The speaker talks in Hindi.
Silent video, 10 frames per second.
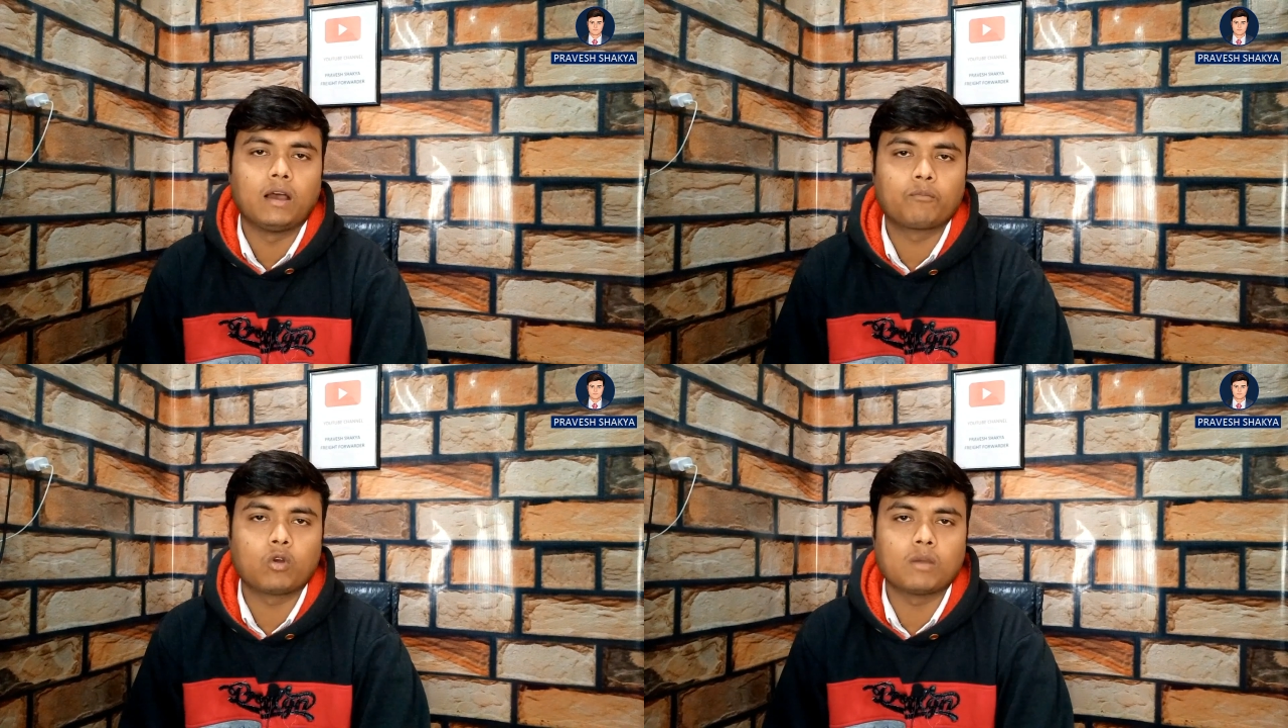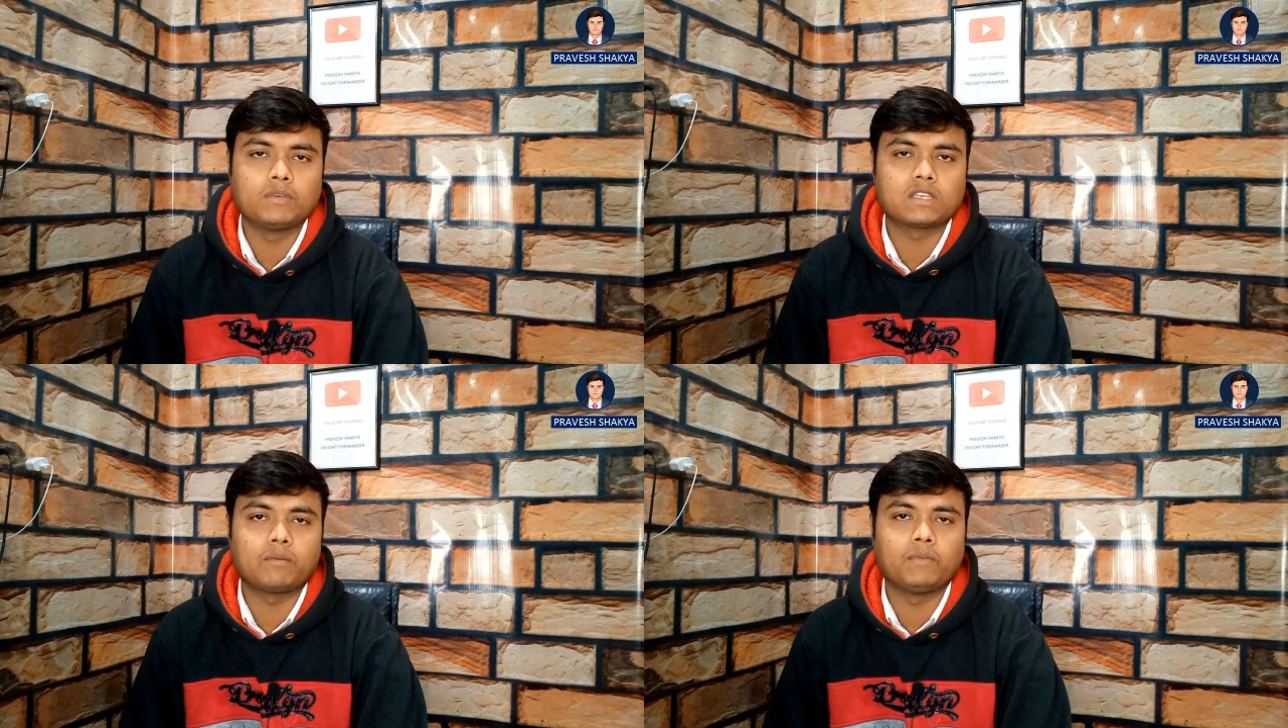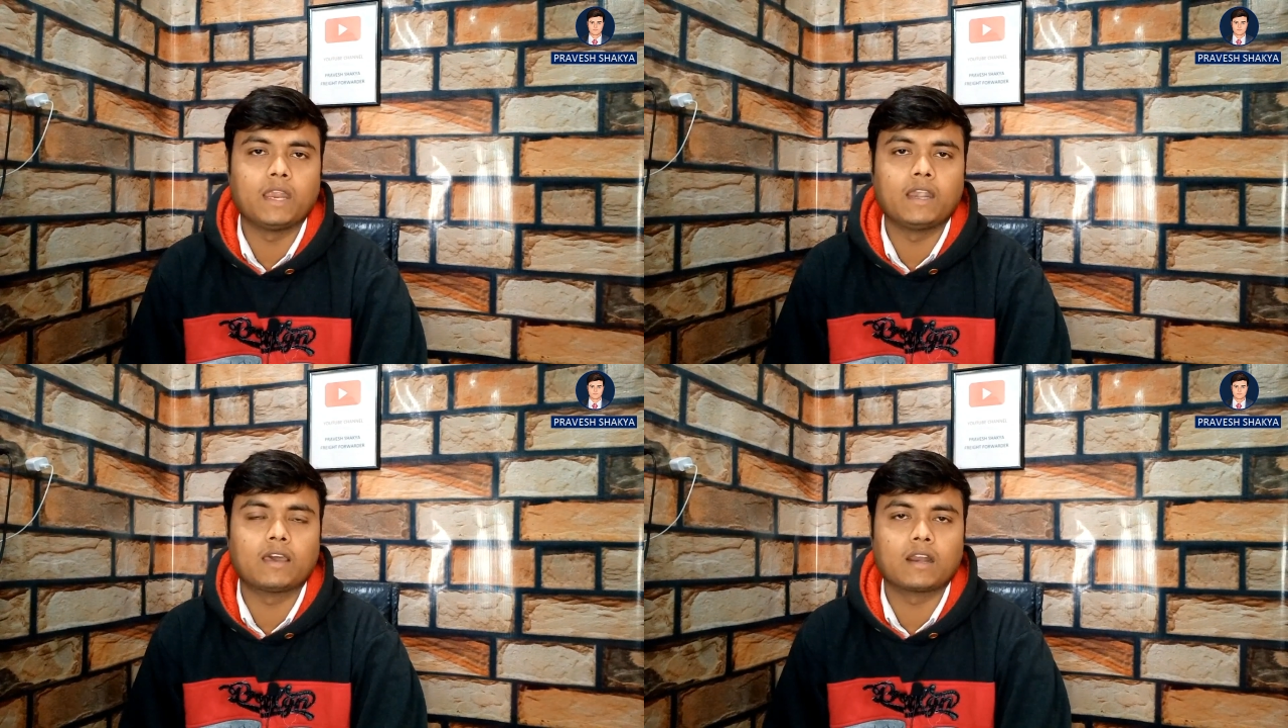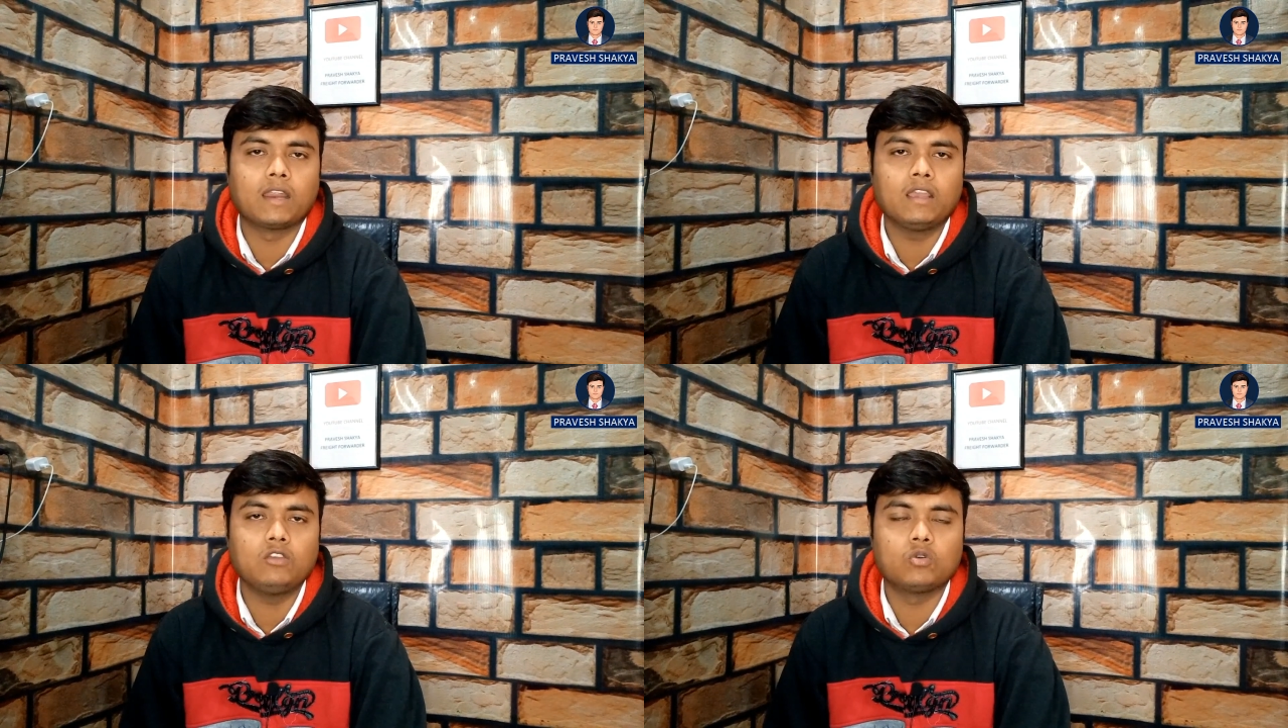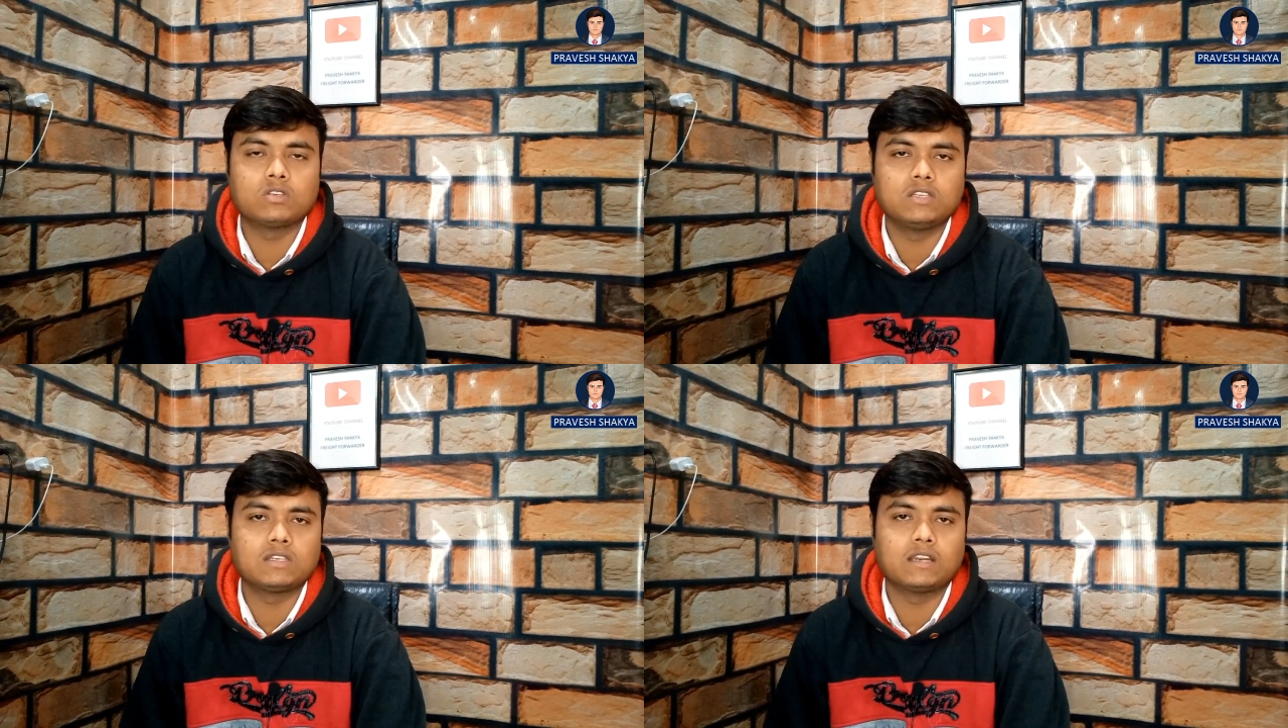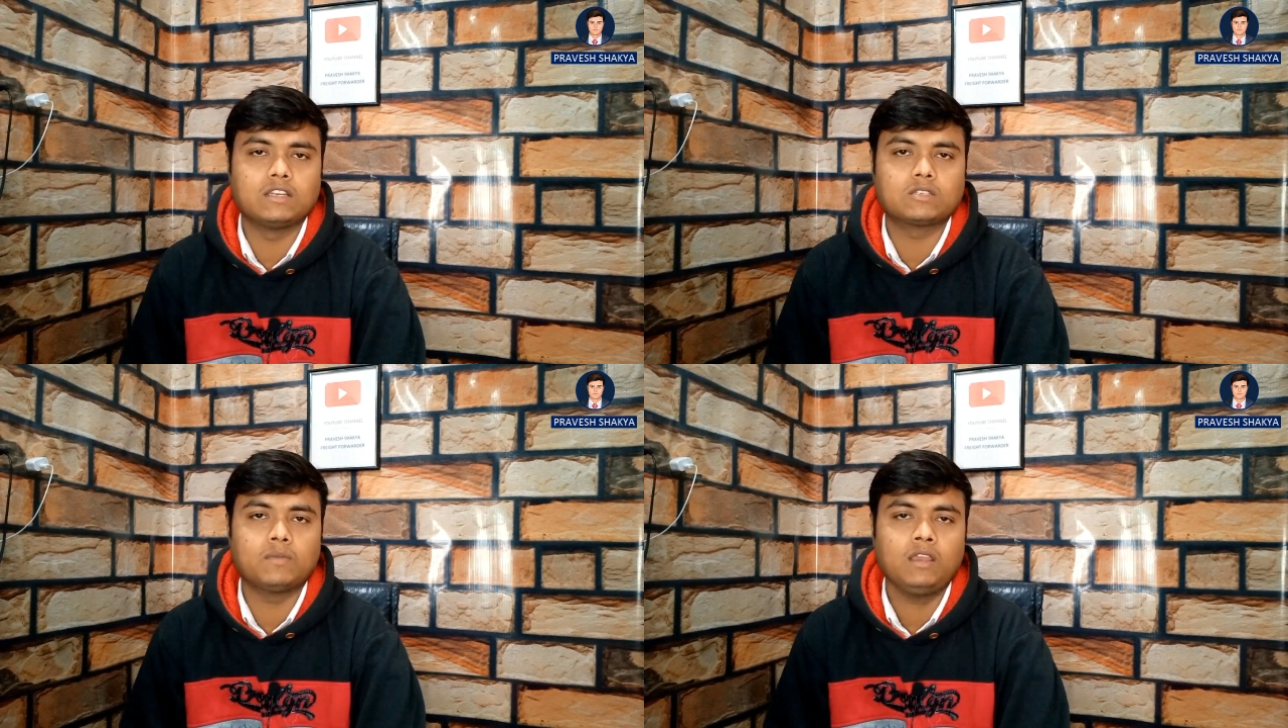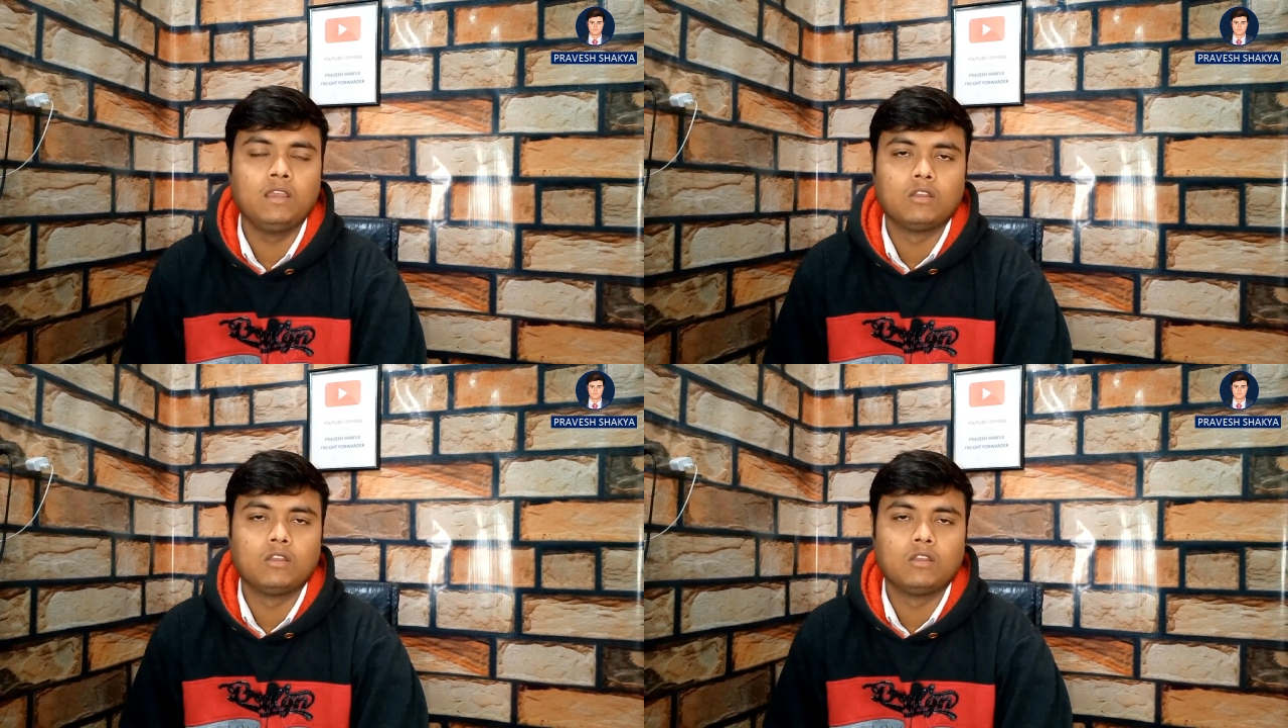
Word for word: आपको कमीशन अपनी ऐड करनी है यूएसडी चार्जेस में